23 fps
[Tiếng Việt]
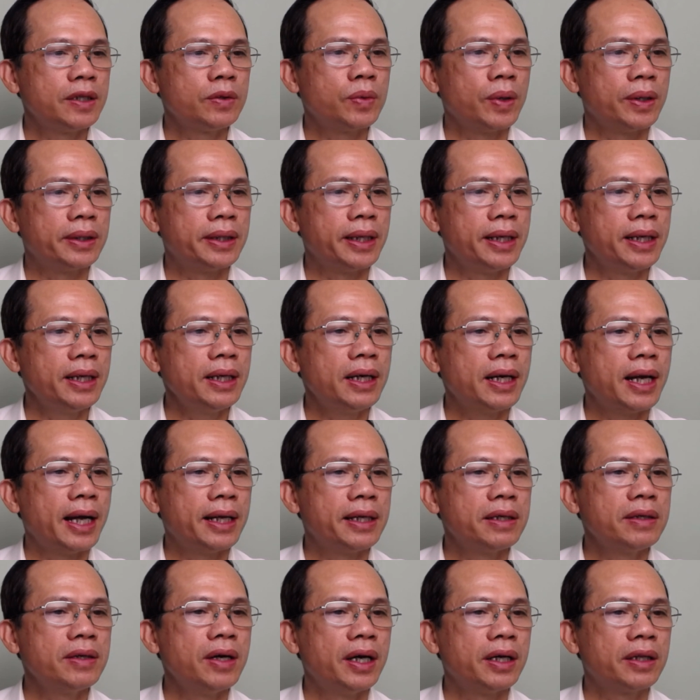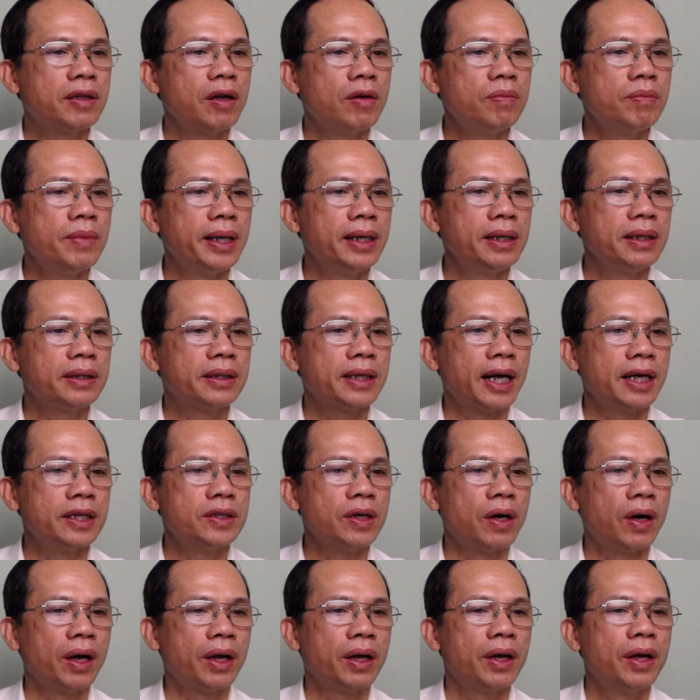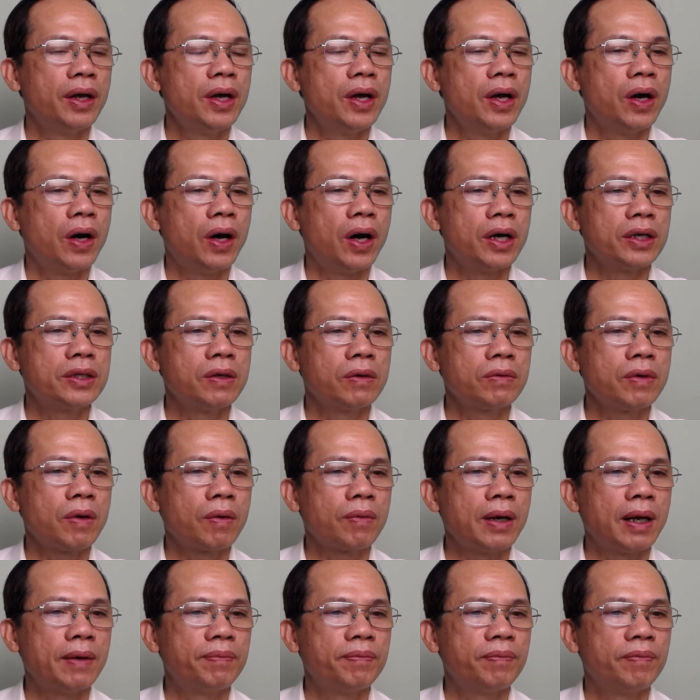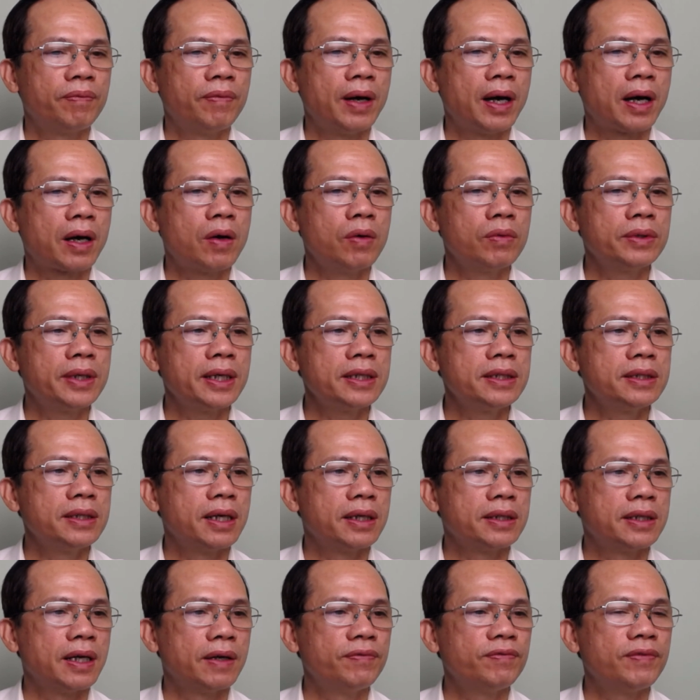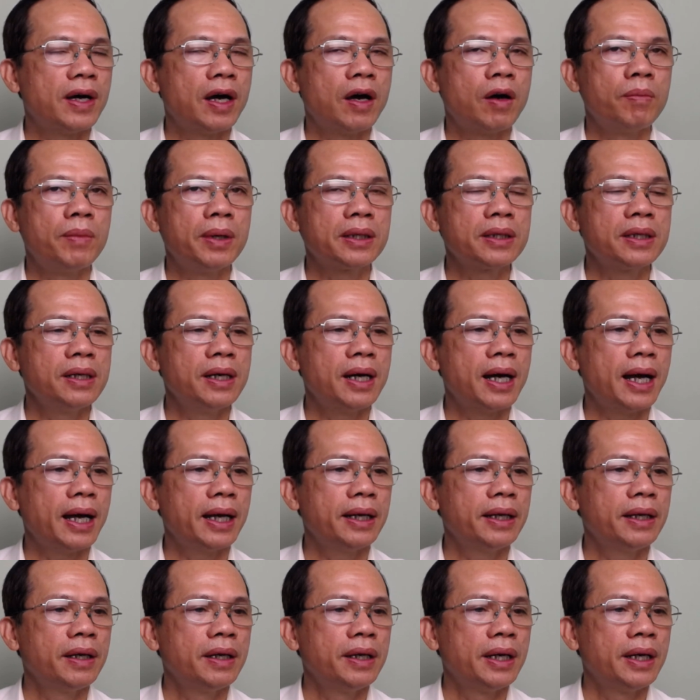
tuổi Tý là những người thông minh, tài giỏi, họ sống độc lập và không thích dựa dẫm vào bất cứ ai.